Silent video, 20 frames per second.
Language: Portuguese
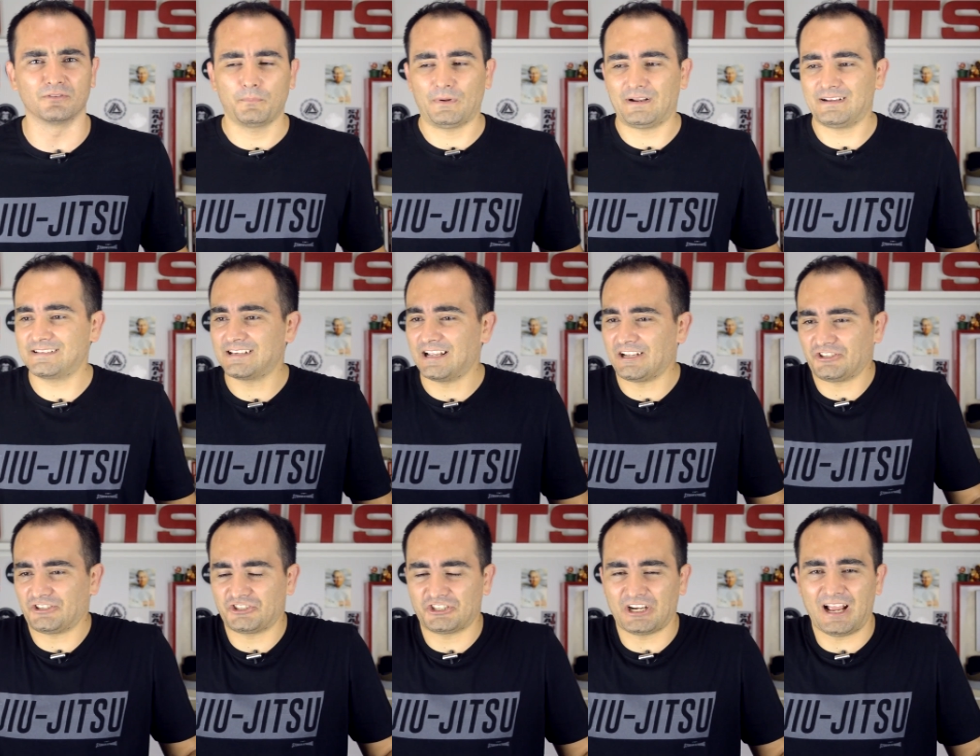Para se
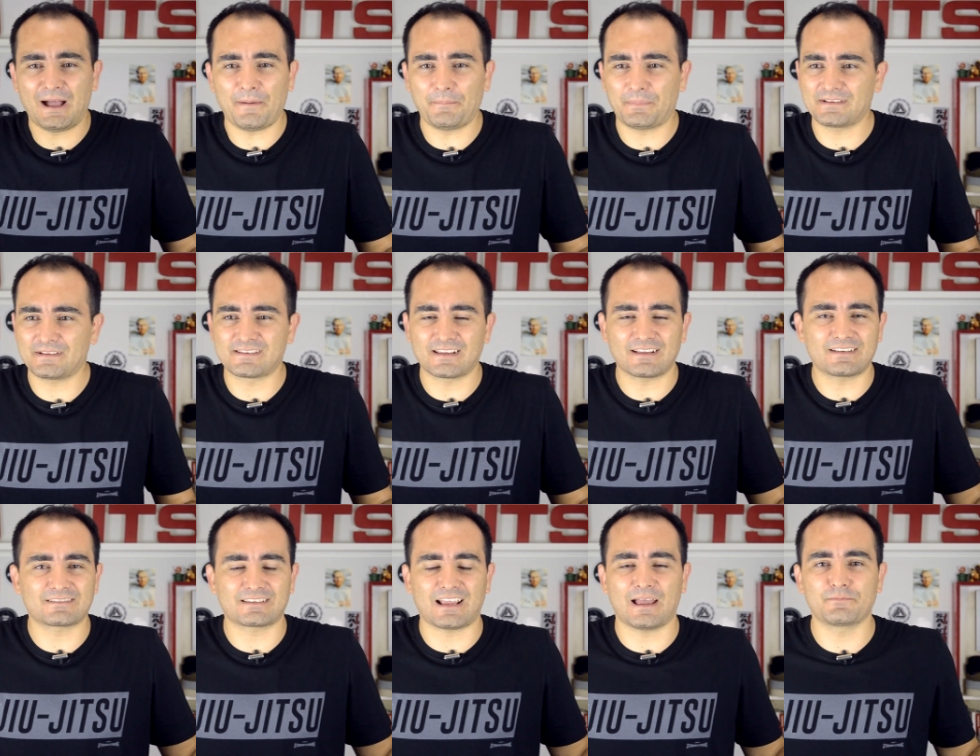achar, para dizer
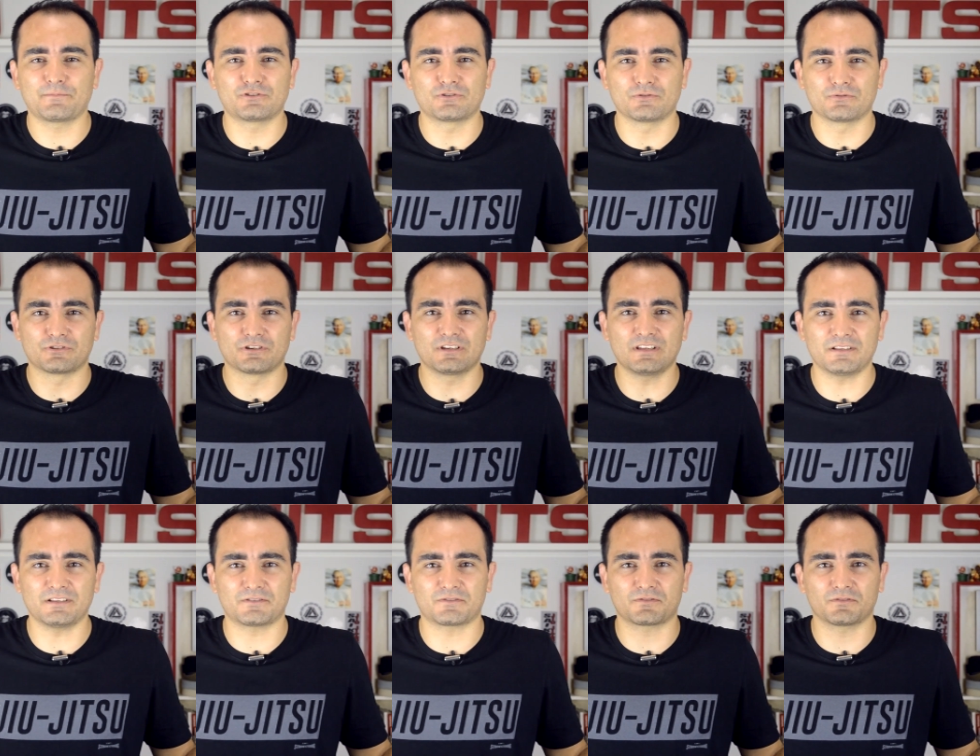que sabe
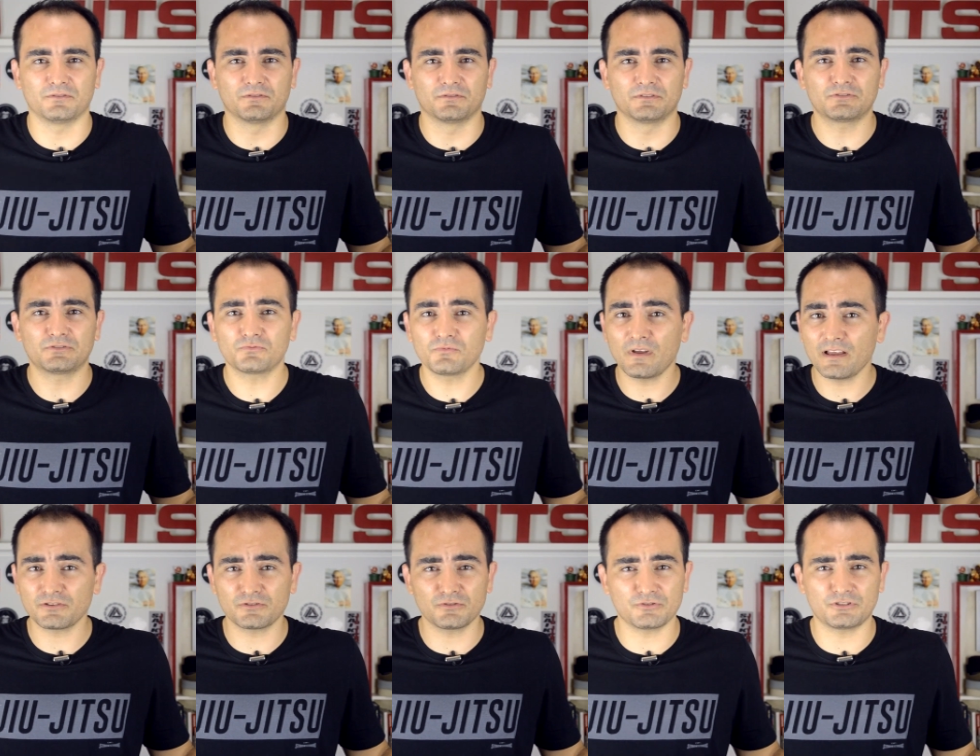jiu-jitsu? Isso
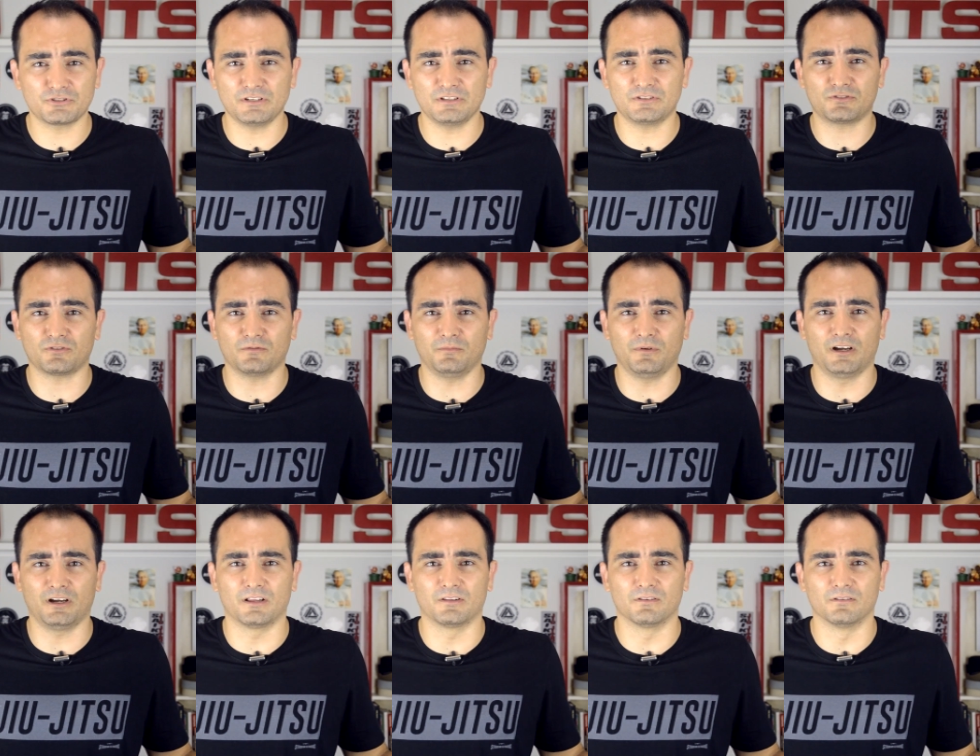não é jiu-jitsu,
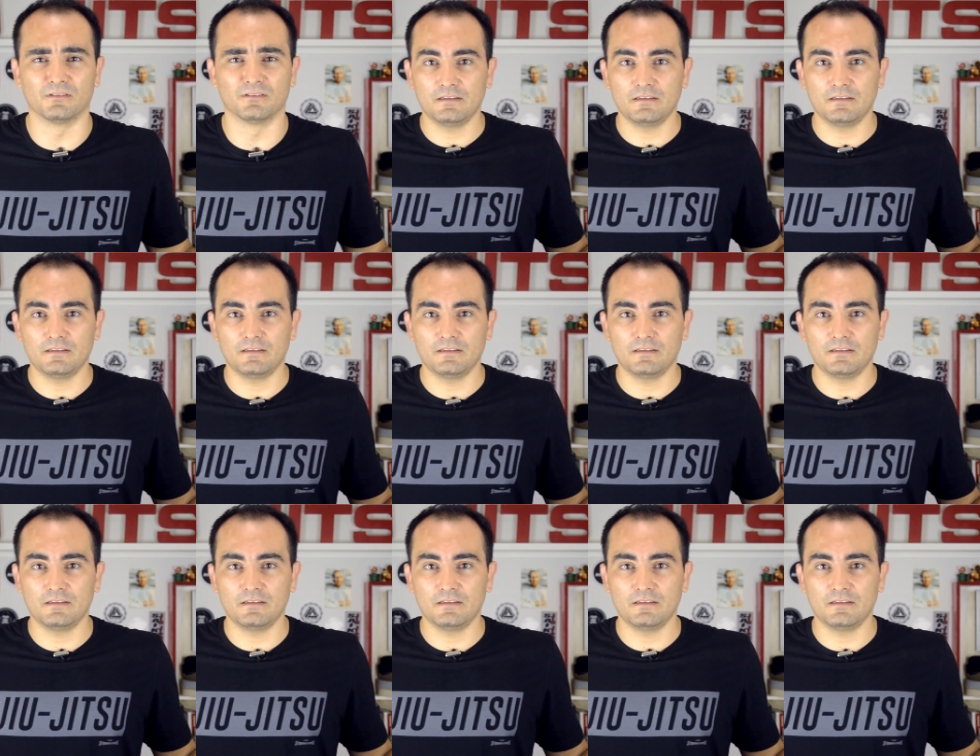mano.